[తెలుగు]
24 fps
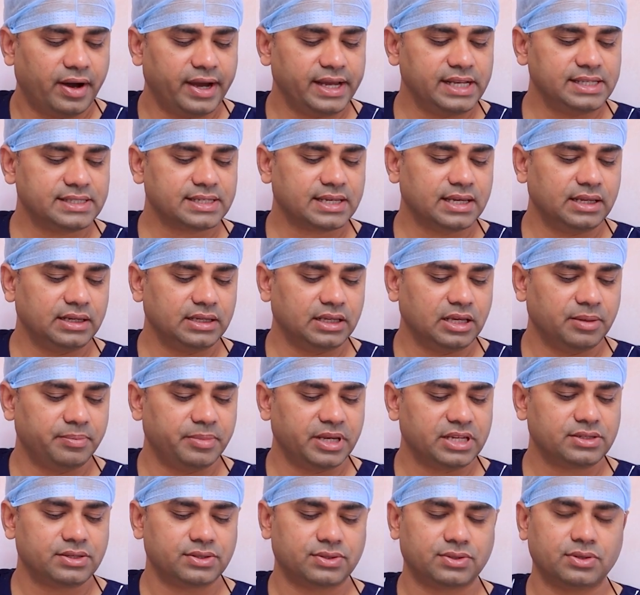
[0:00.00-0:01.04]
ఆయిల్ స్కిన్కి
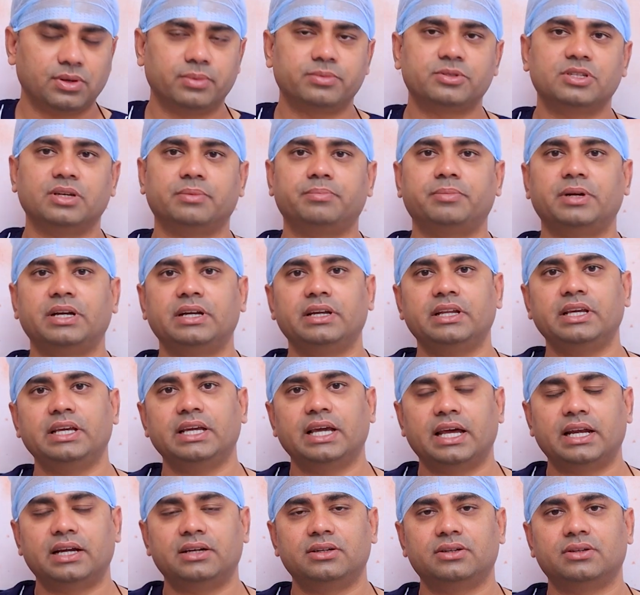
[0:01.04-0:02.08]
బెస్ట్ సోప్ చెప్పండి
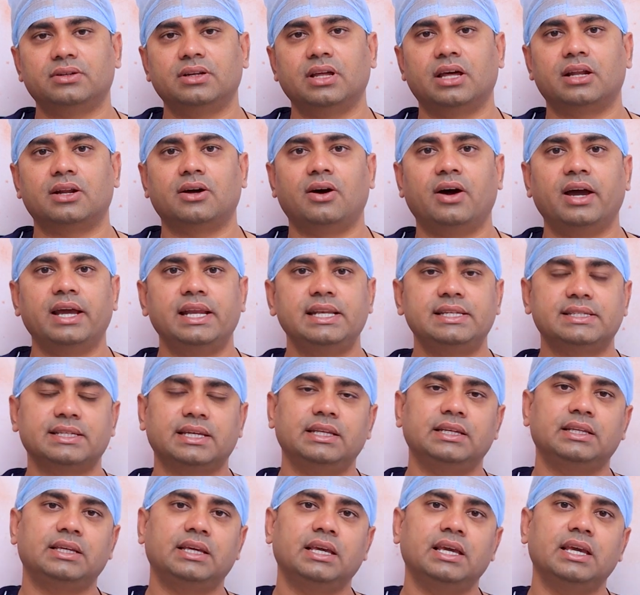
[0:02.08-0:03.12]
అని అంటున్నారు ఆయిల్
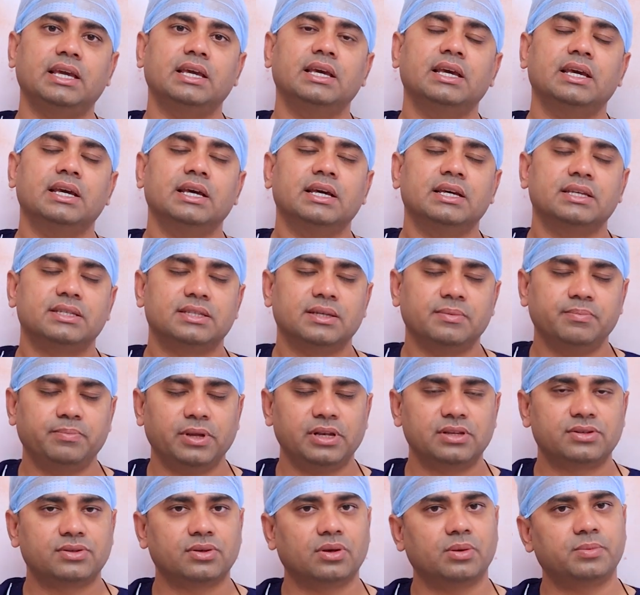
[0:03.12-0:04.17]
స్కిన్కి
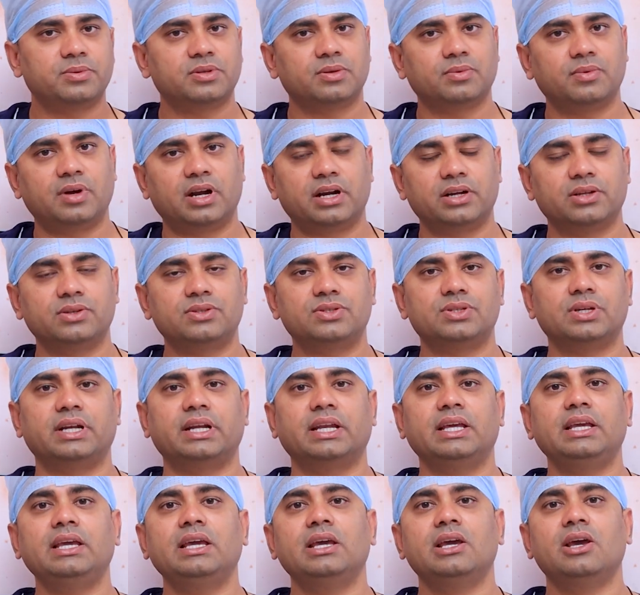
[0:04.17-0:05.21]
సింపుల్ సోప్స్
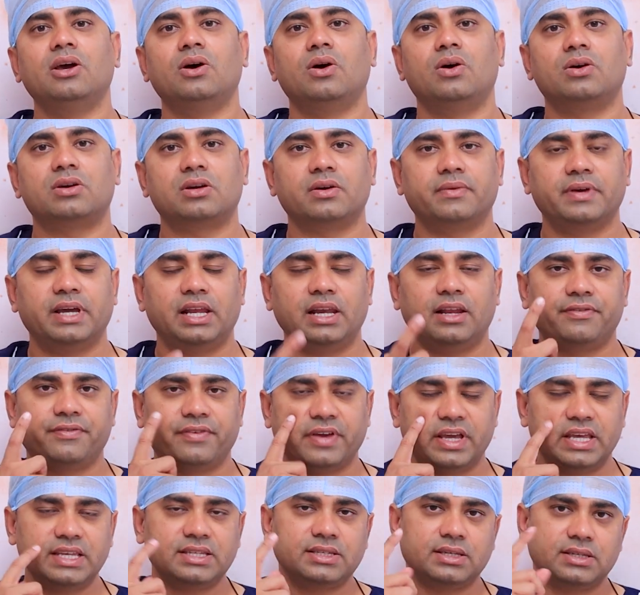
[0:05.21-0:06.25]
వాడొచ్చండి ఒకవేళ
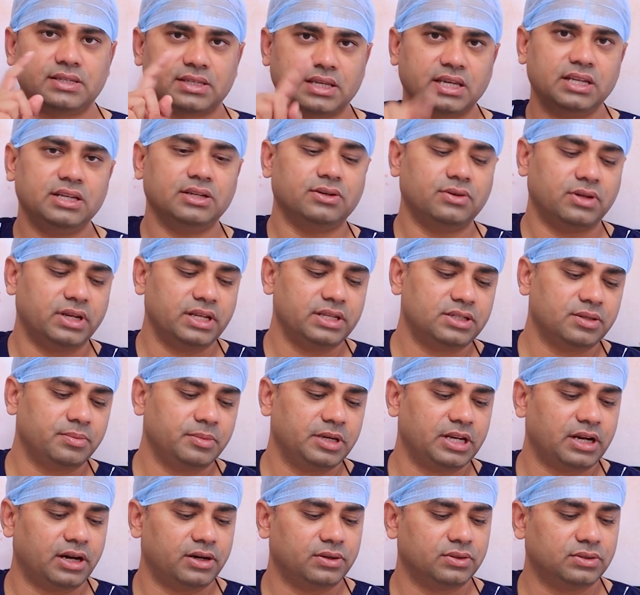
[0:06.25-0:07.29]
ఫేస్ స్కిన్ గురించి
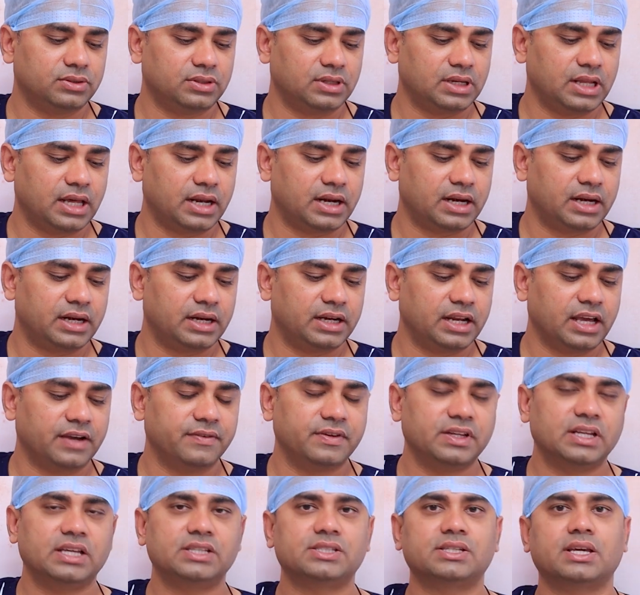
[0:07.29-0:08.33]
మీరు అడుగుతున్నారని అంటే
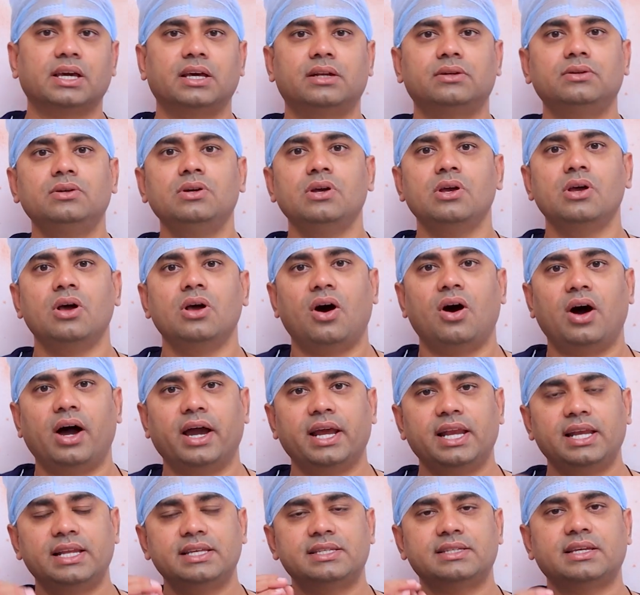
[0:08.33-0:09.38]
అవినాష్ గారు
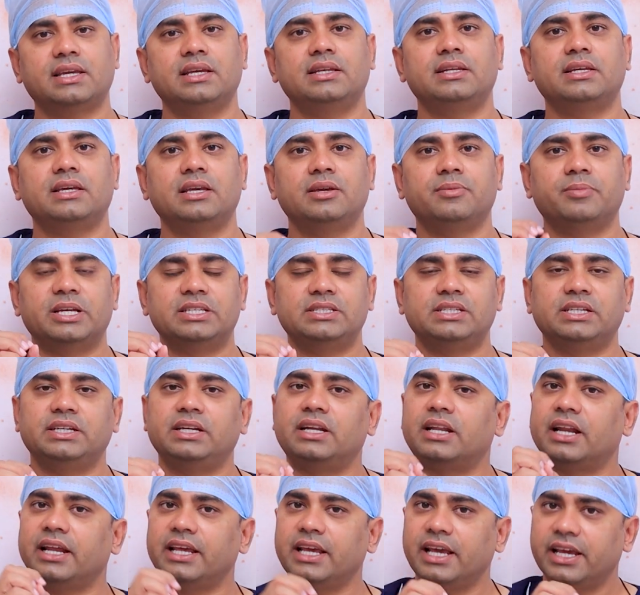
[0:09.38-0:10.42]
ఆయిలీ స్కిన్కి మంచి
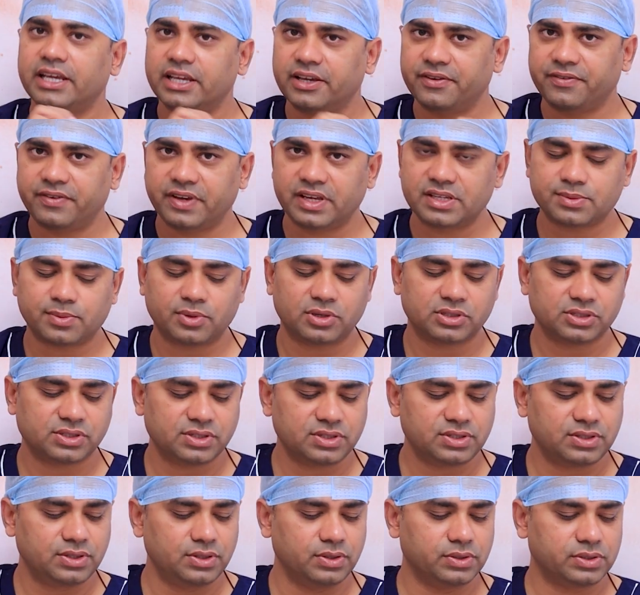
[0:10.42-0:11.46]
డ్రై అయ్యే ఫేస్
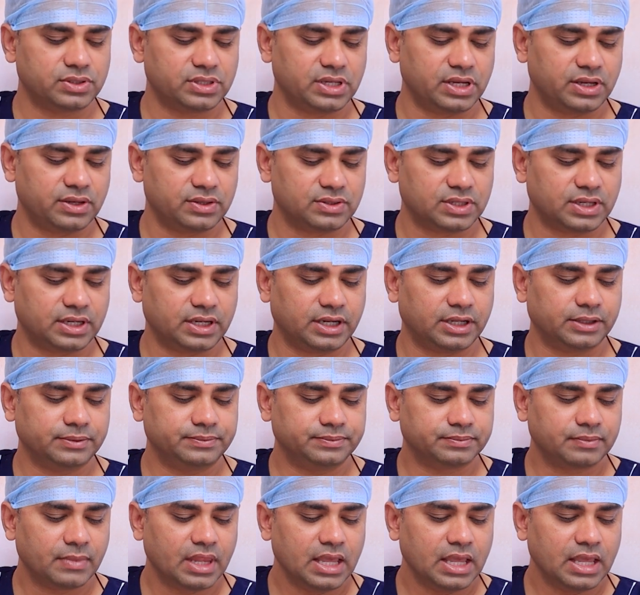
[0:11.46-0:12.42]
వాషెస్ యూస్ చేయొచ్చండి